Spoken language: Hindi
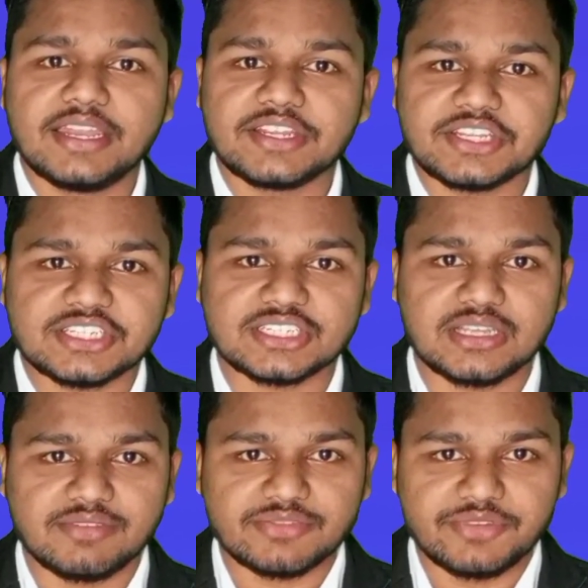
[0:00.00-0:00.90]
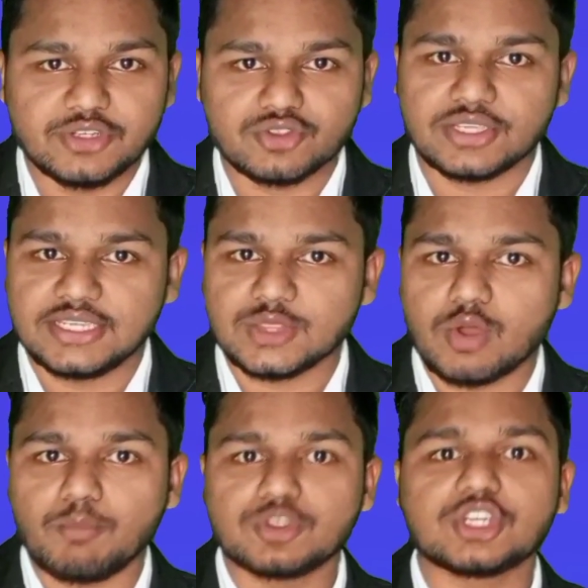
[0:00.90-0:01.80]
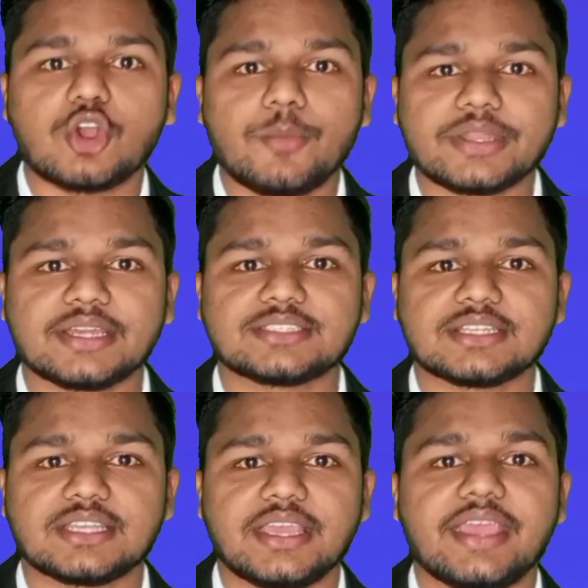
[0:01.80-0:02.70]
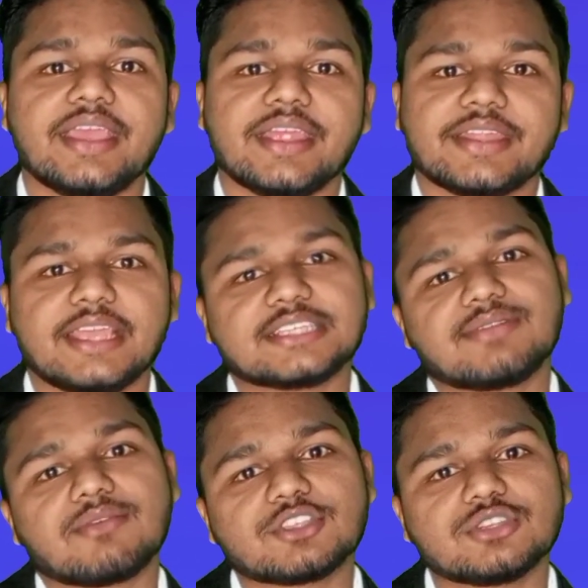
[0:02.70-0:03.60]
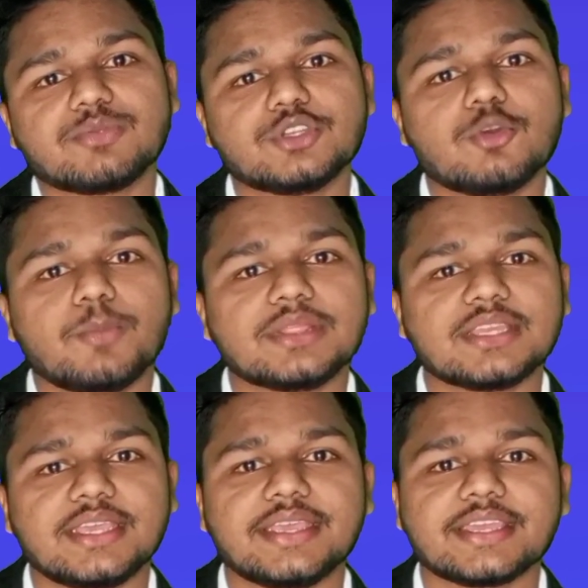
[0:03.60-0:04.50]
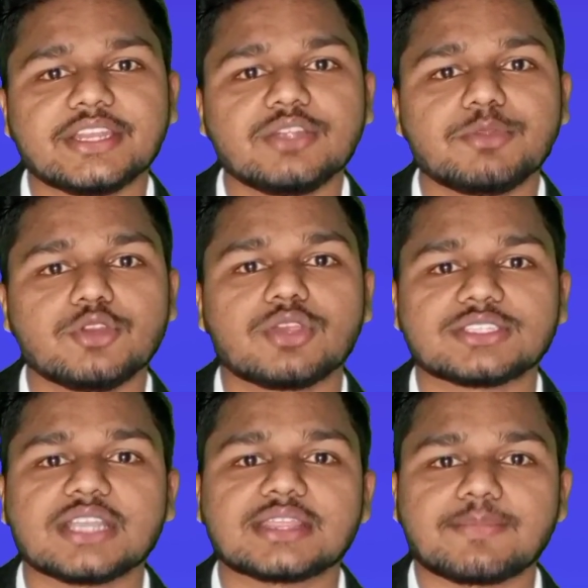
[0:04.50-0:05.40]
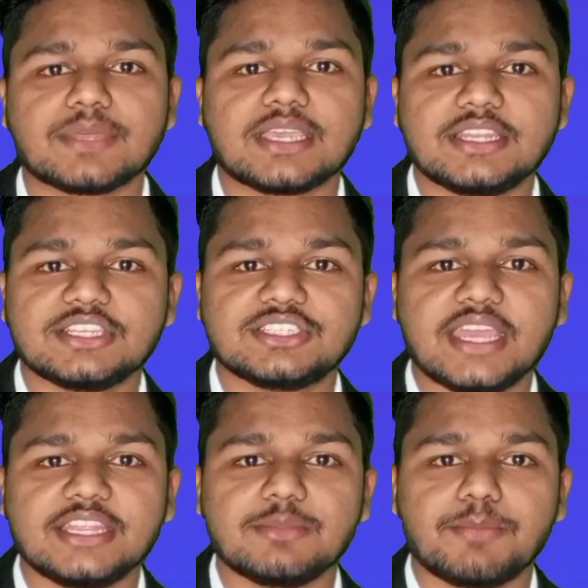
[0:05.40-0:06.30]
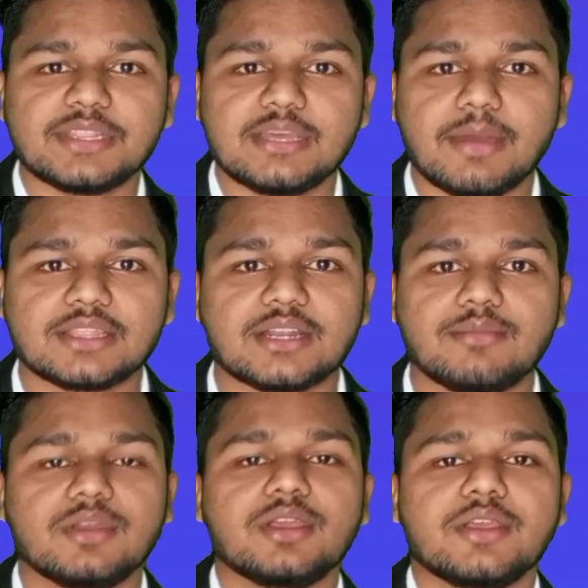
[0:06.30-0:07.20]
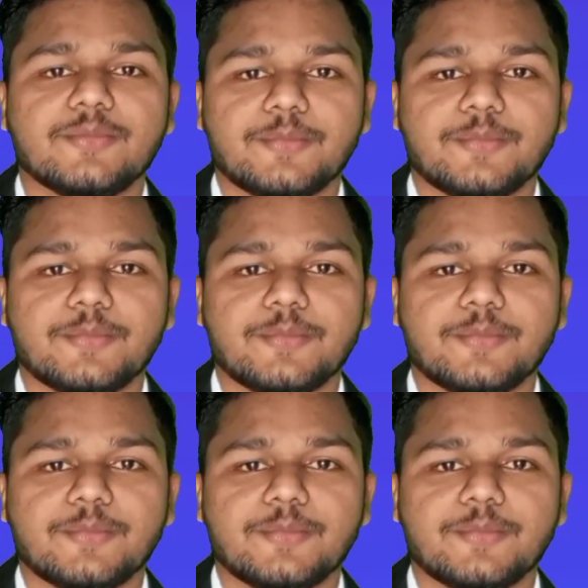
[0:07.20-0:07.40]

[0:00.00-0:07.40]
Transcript: लेटेस्ट सिलेबस वीडियो चाहिए तो आप मुझे कॉमेंट कर सकते हैं थैंक्स फॉर वॉचिंग वीडियो मिलते हैं एक न्यू वीडियो के साथ तब तक के लिए जय हिंद वंदे मातरम